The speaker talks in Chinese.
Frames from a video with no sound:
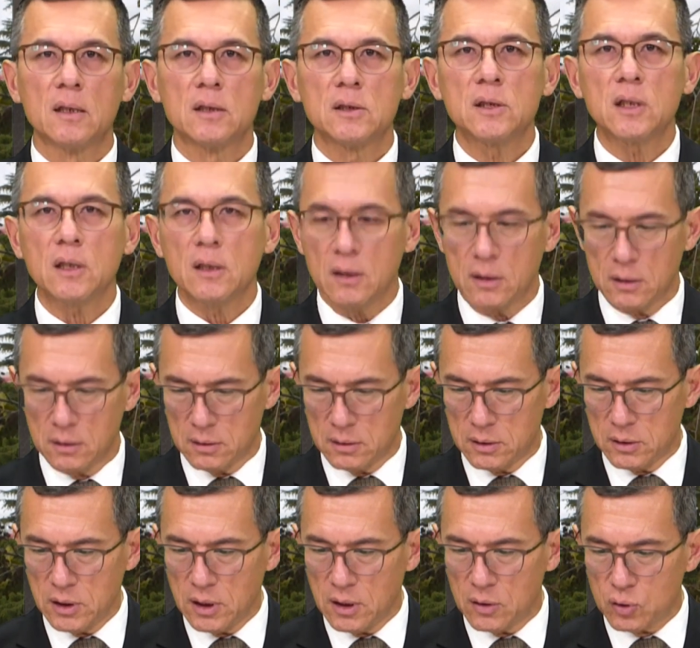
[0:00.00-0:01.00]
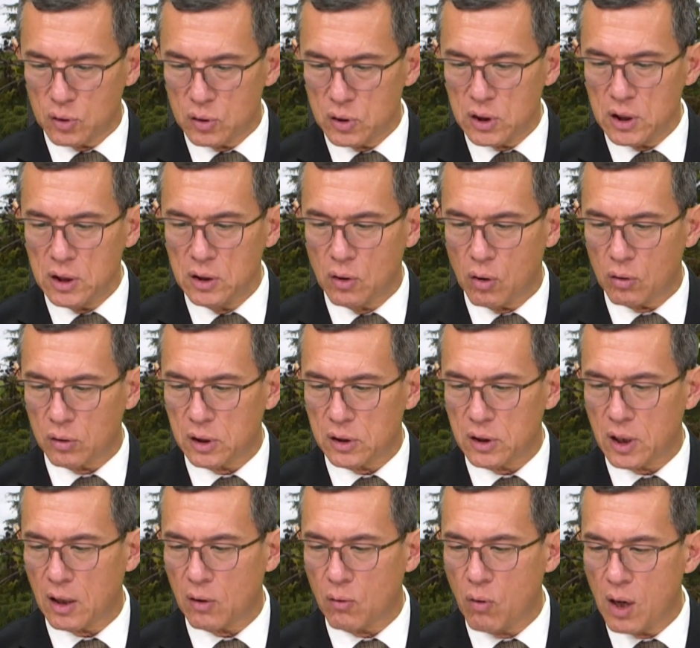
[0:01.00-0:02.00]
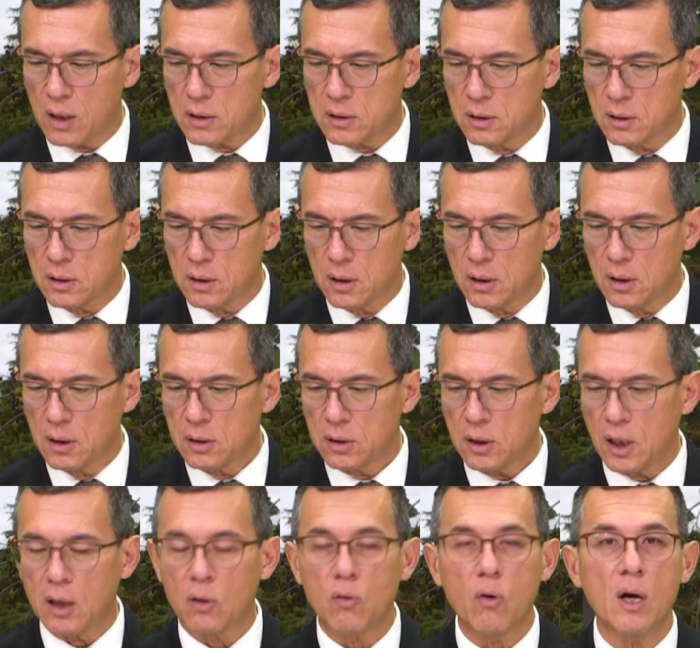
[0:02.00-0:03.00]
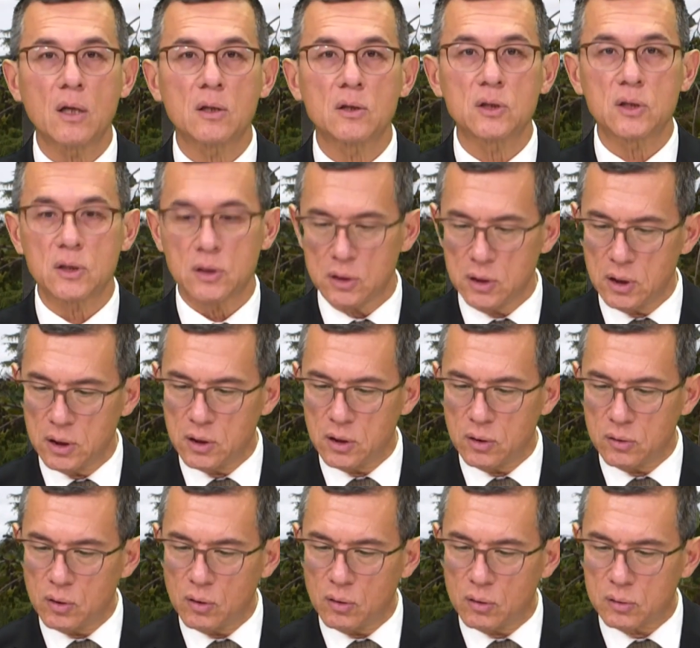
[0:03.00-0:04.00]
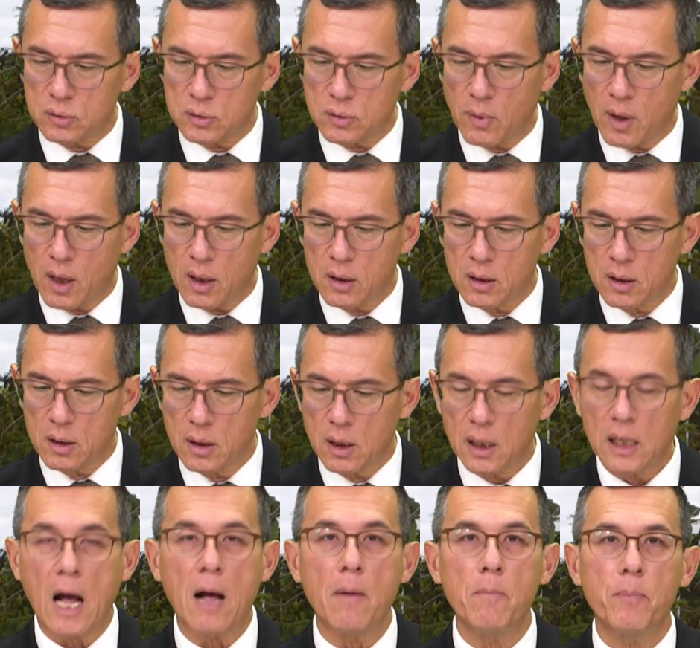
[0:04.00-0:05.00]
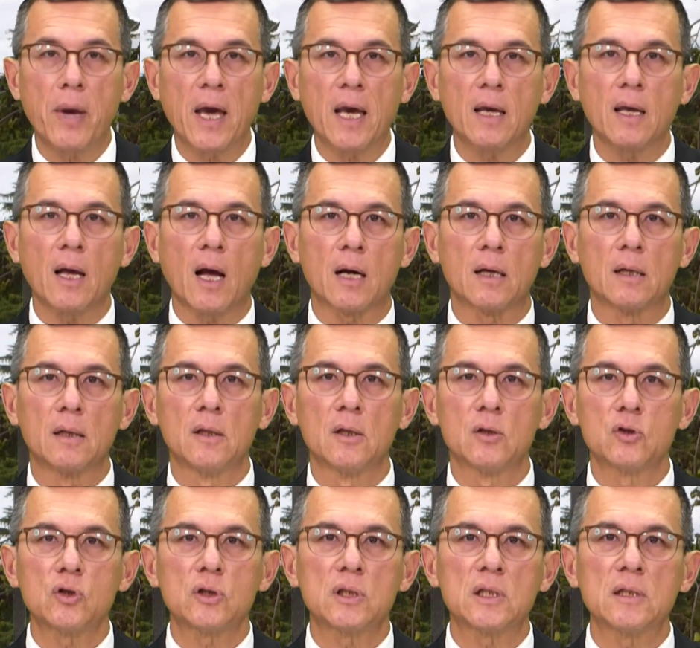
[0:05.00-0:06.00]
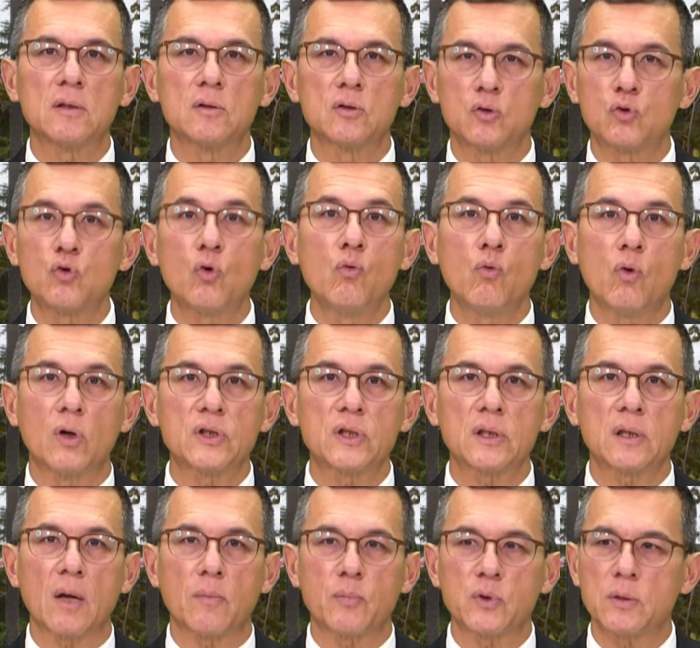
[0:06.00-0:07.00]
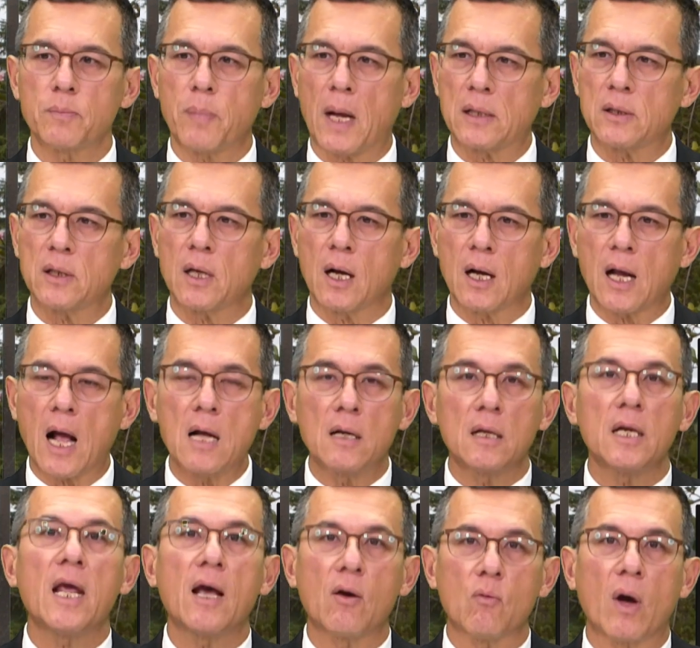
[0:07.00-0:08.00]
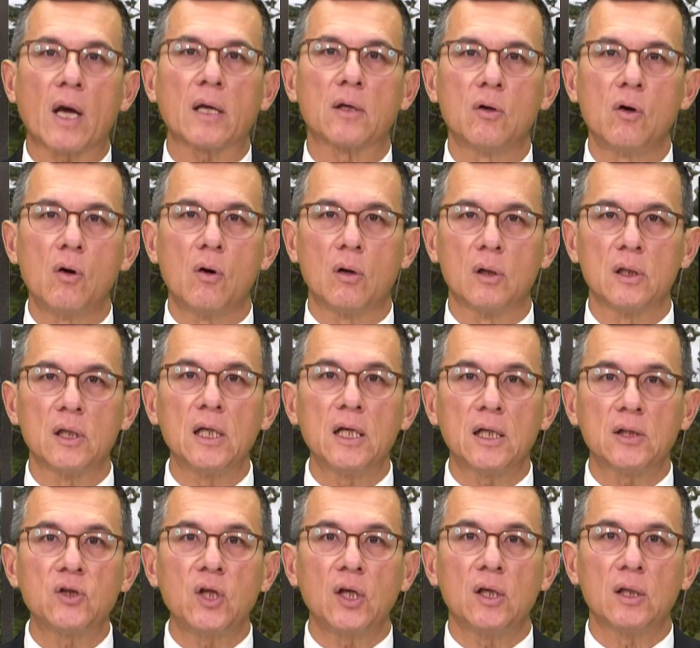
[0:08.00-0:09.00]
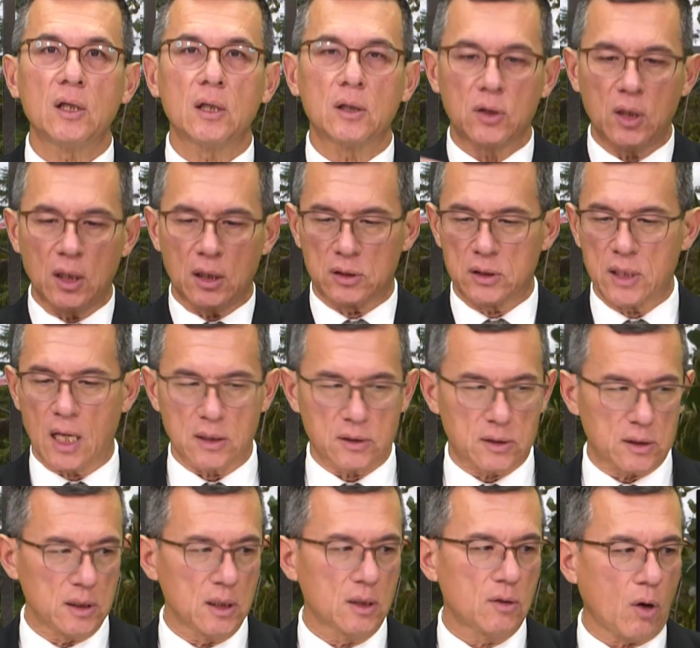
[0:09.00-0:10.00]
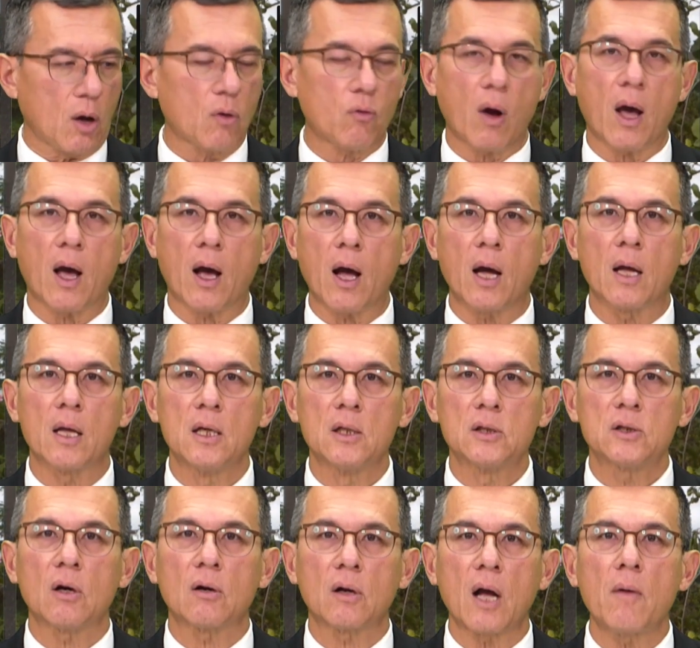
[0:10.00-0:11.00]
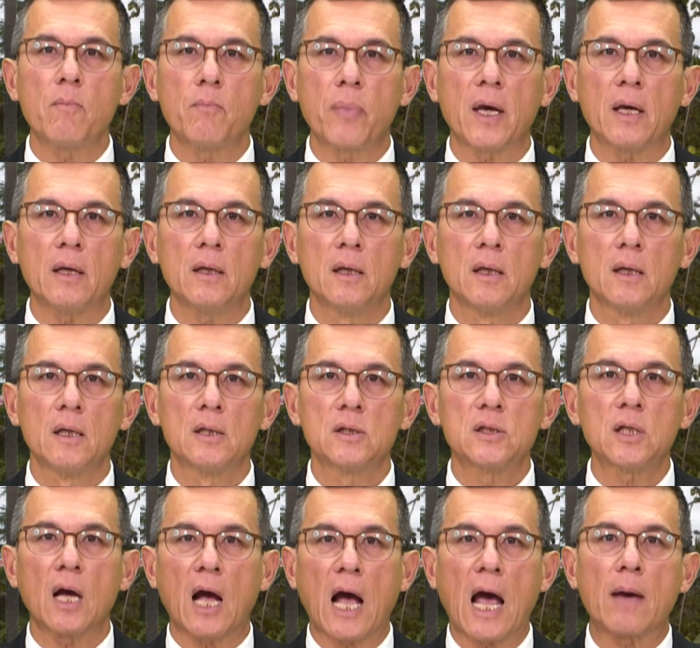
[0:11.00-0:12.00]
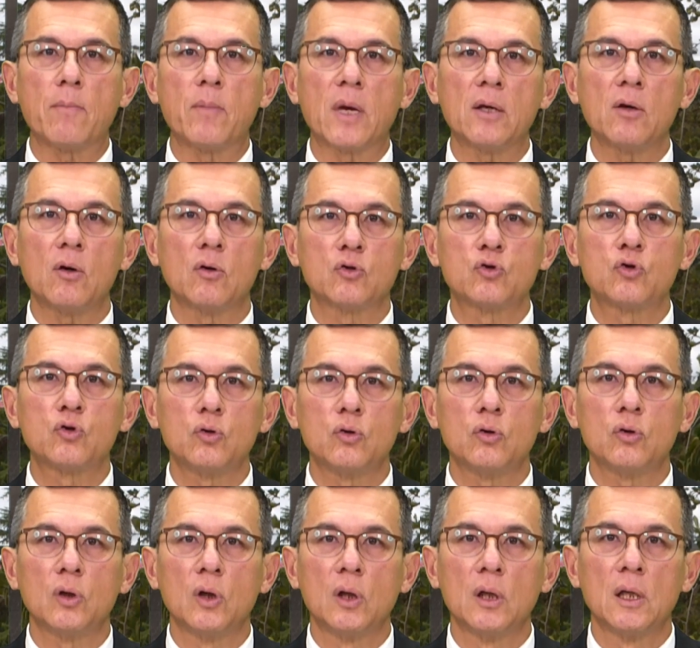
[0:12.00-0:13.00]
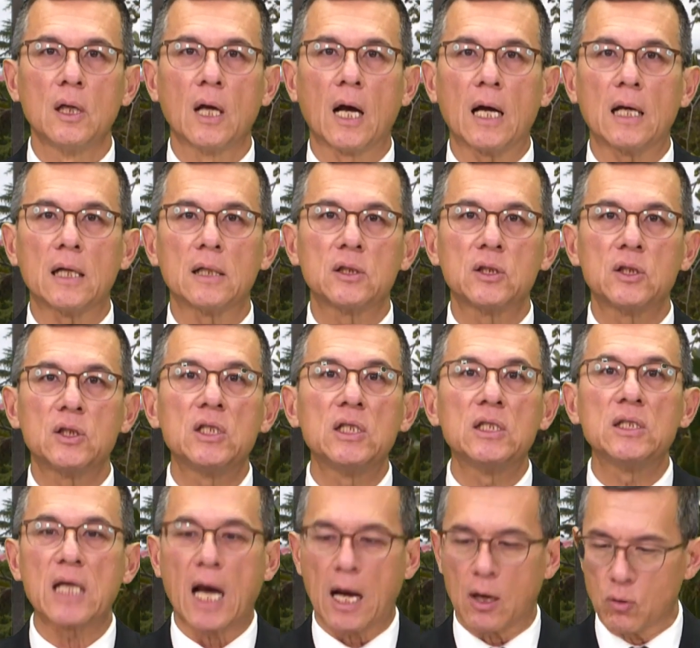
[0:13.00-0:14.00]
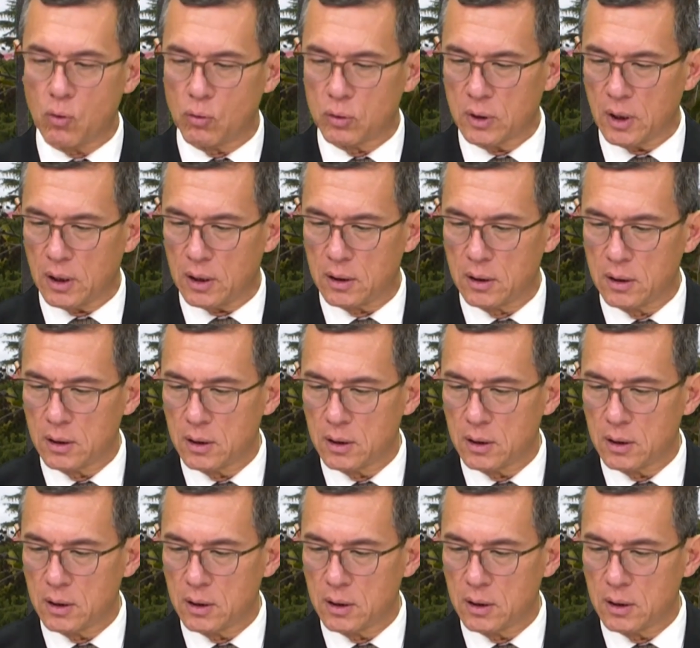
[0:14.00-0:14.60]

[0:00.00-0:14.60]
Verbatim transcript: 这个这个进口的铁矿，铁矿这就这种什么钢坯啊。就是中国现在不是把这个钢炼完以后一个锭一个锭这样子一块块啊叫钢坯，这个还没有去呃精加工的，